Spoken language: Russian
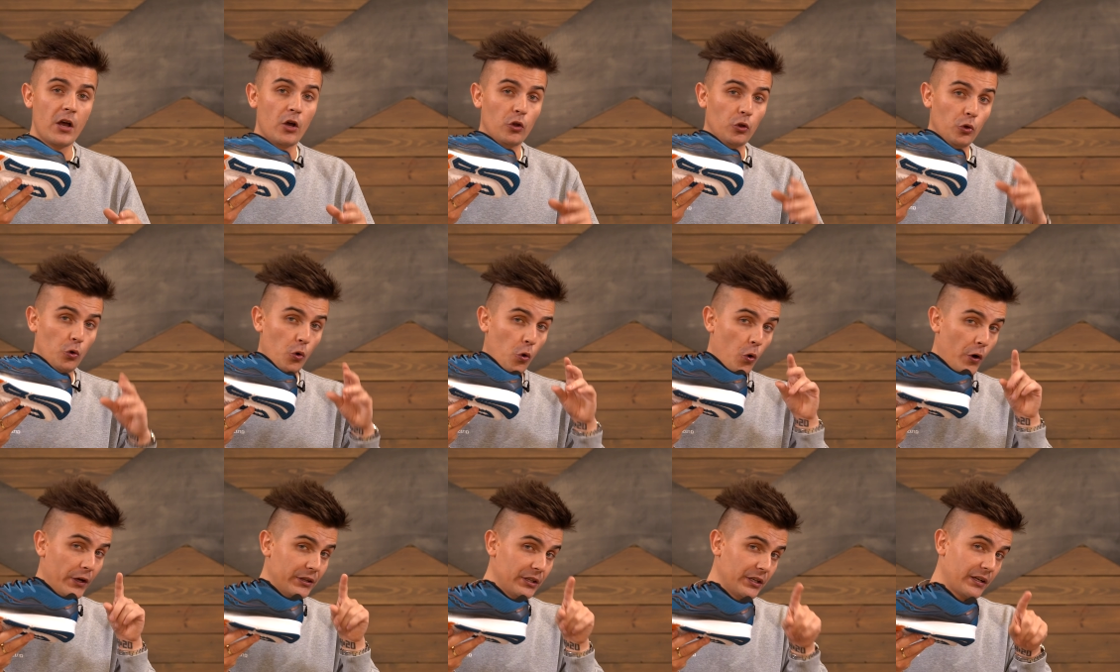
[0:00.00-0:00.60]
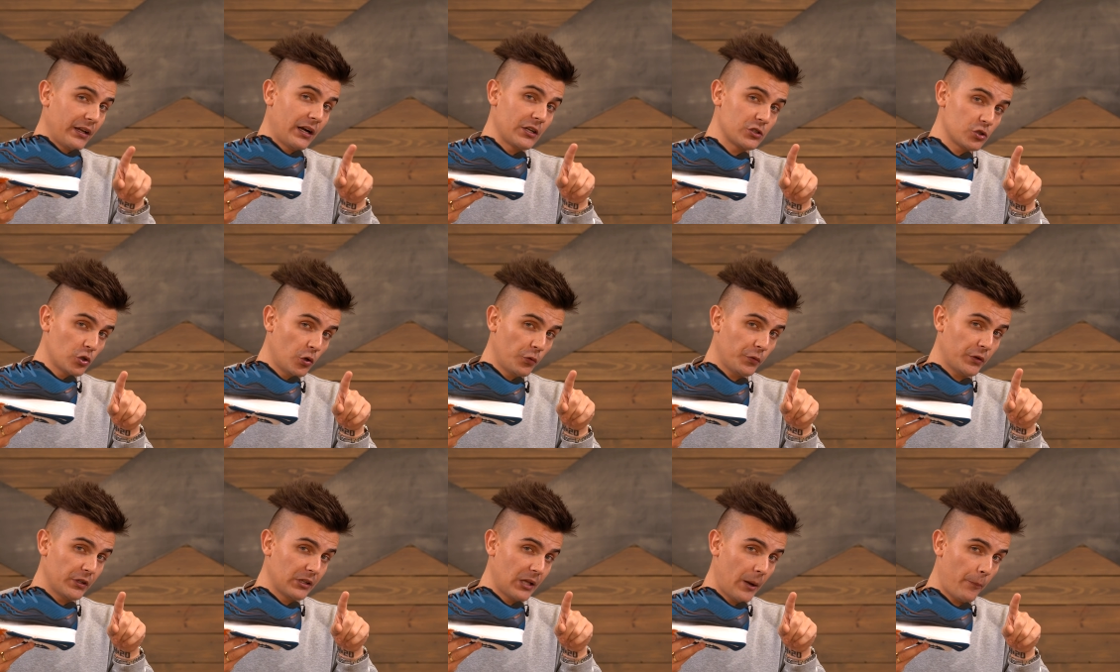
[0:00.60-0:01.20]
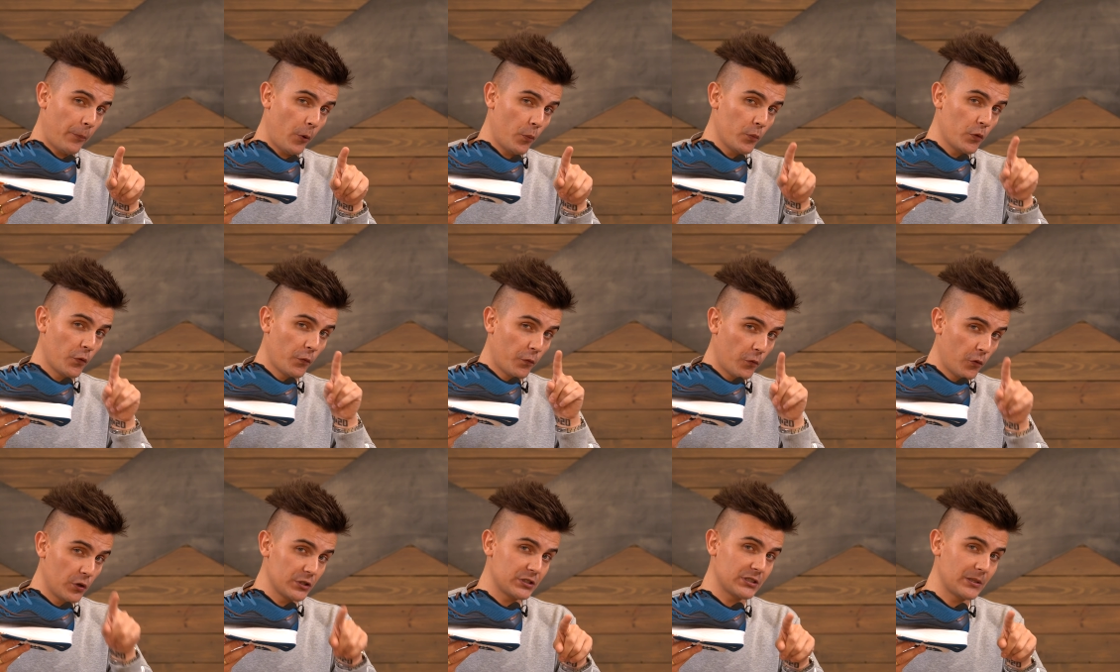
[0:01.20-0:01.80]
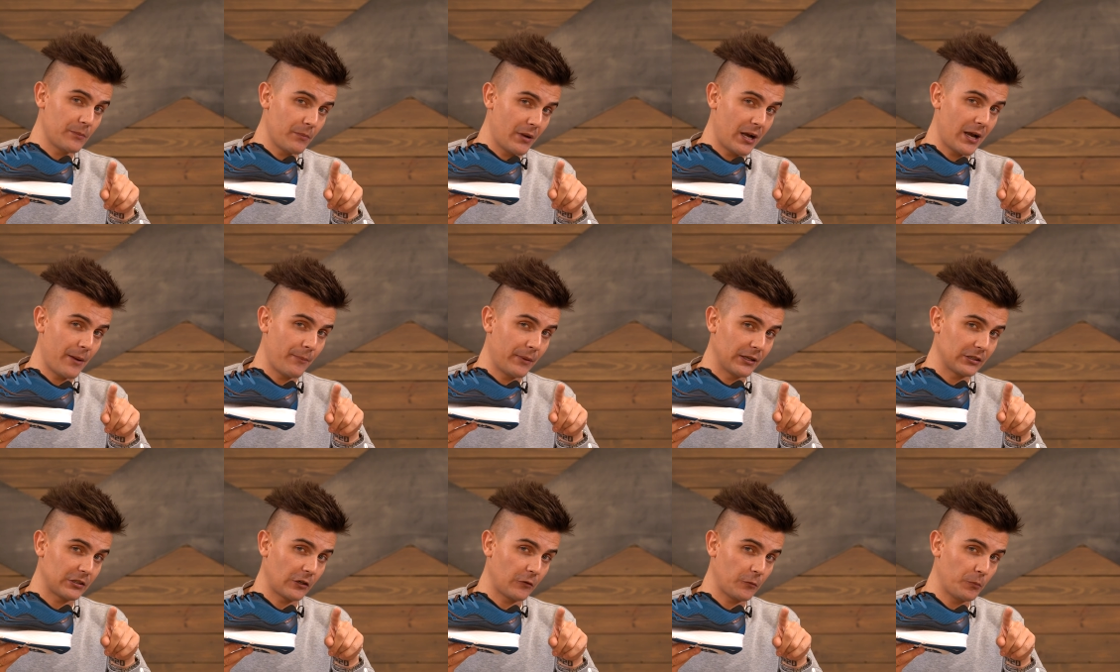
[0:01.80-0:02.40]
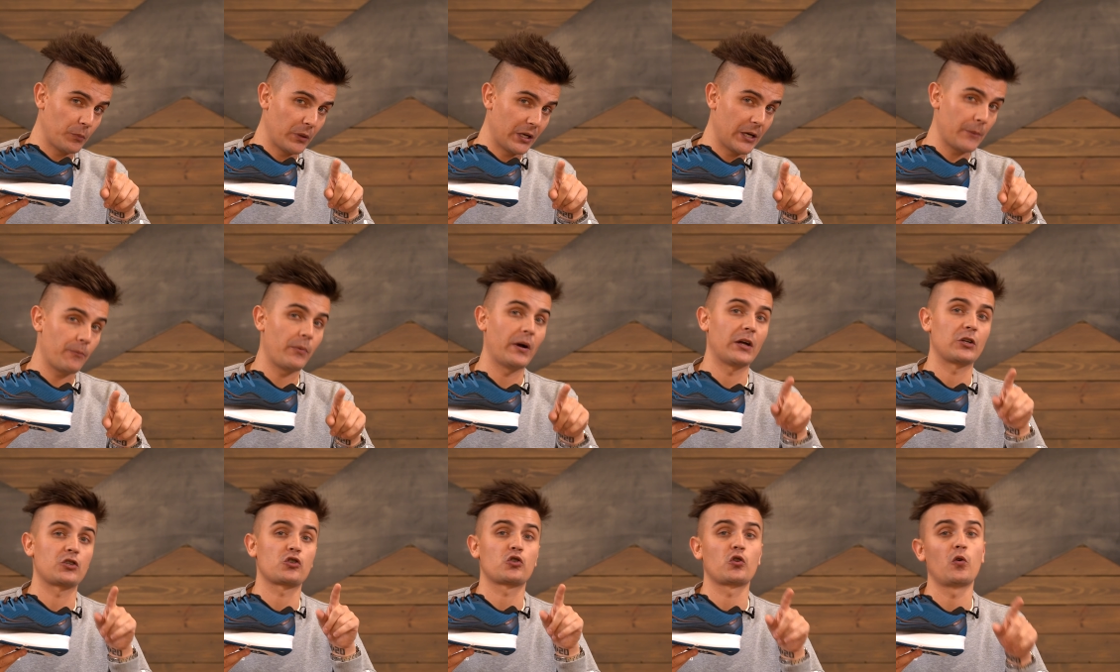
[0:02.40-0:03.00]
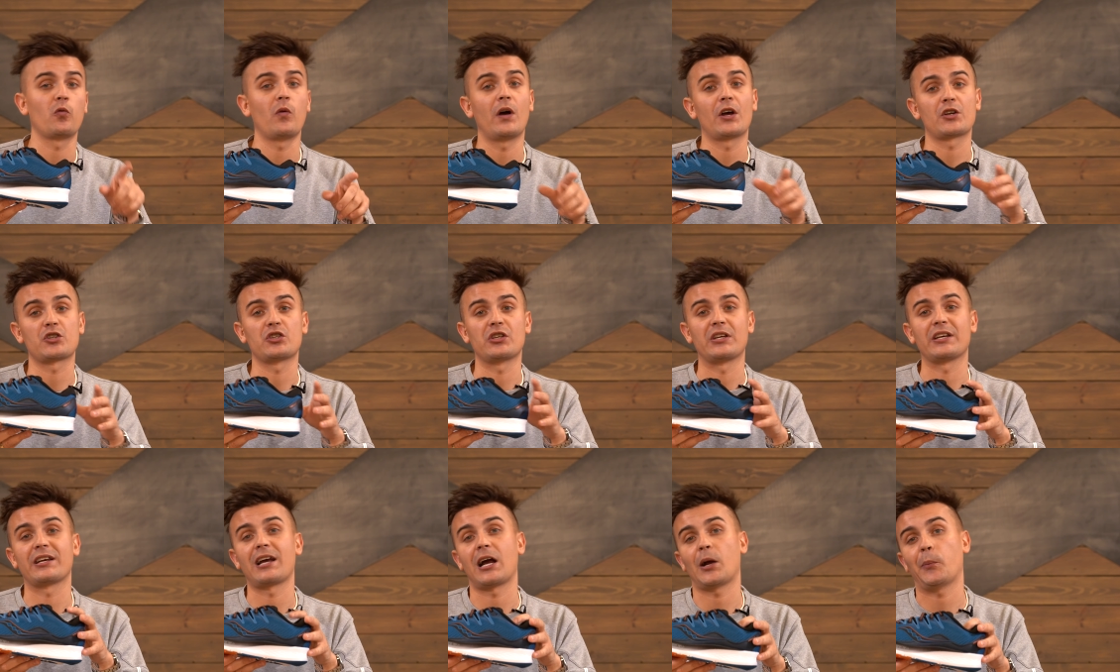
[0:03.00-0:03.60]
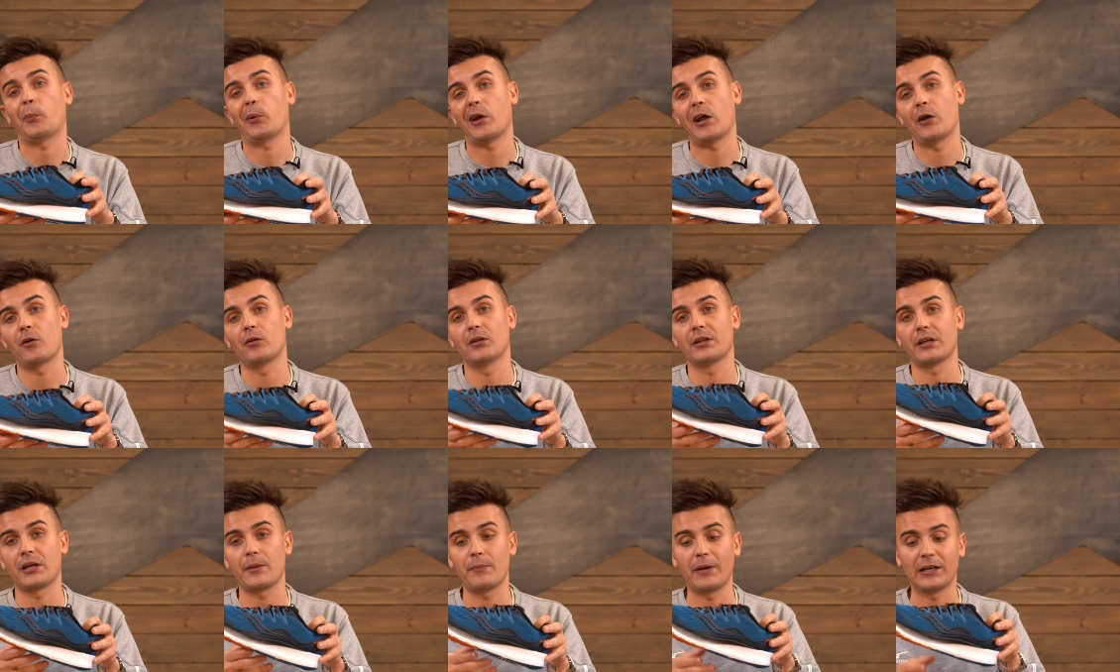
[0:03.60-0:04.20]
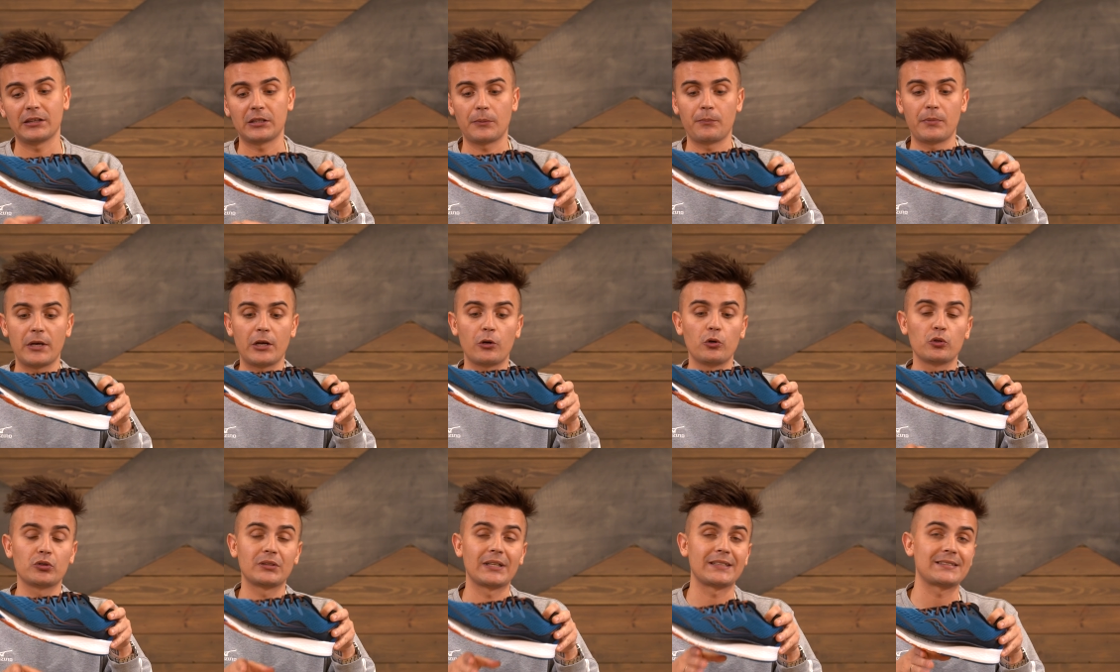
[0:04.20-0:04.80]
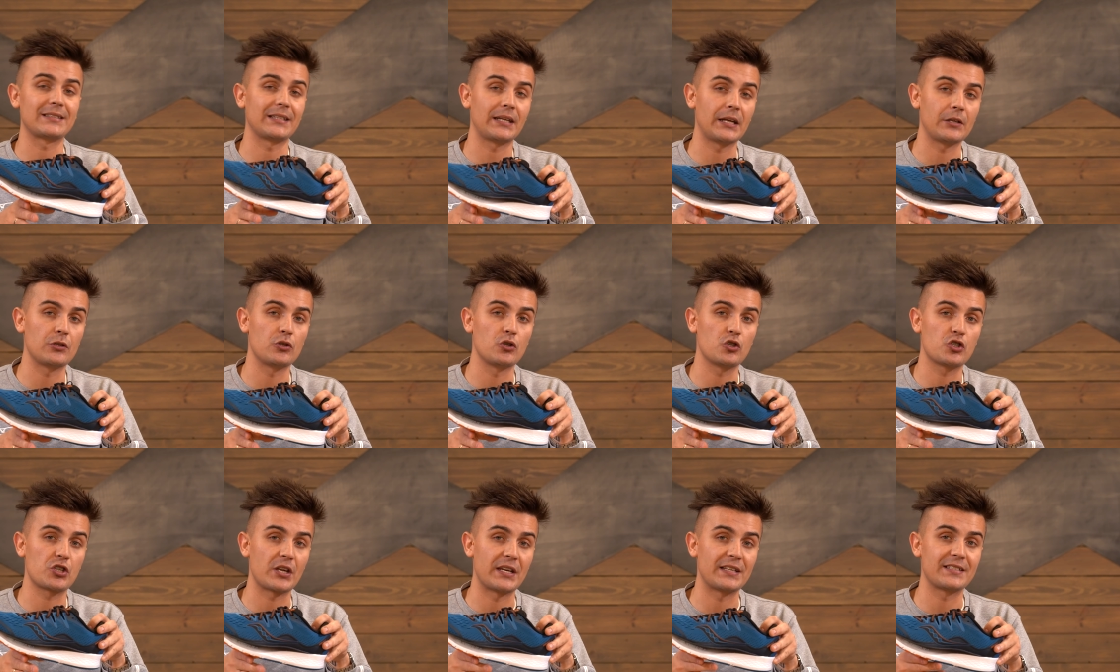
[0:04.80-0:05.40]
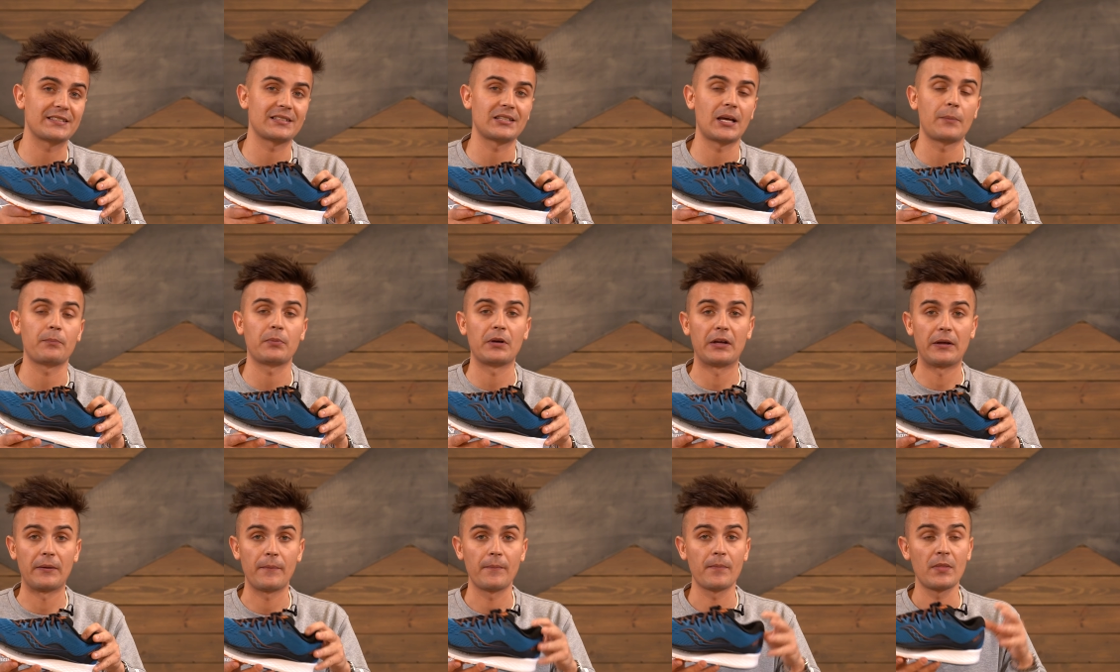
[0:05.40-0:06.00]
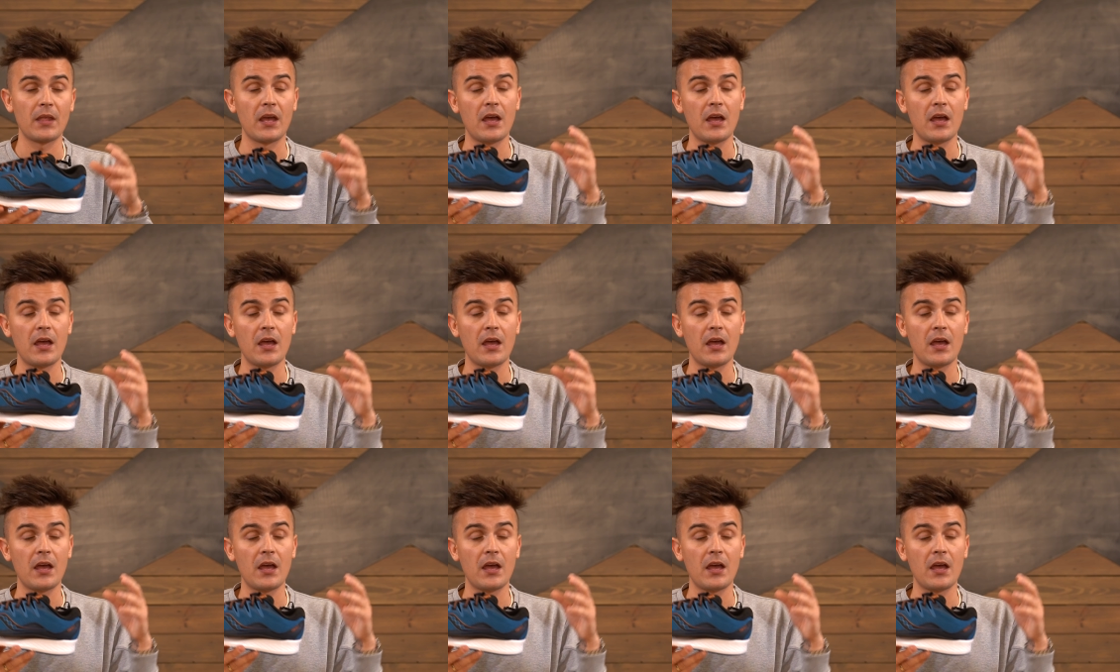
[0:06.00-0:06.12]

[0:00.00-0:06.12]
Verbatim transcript: Но у этой кроссовки, напомню, 8 мм перепад, что важно, и, как правило, ребята бегают на среднюю часть стопы.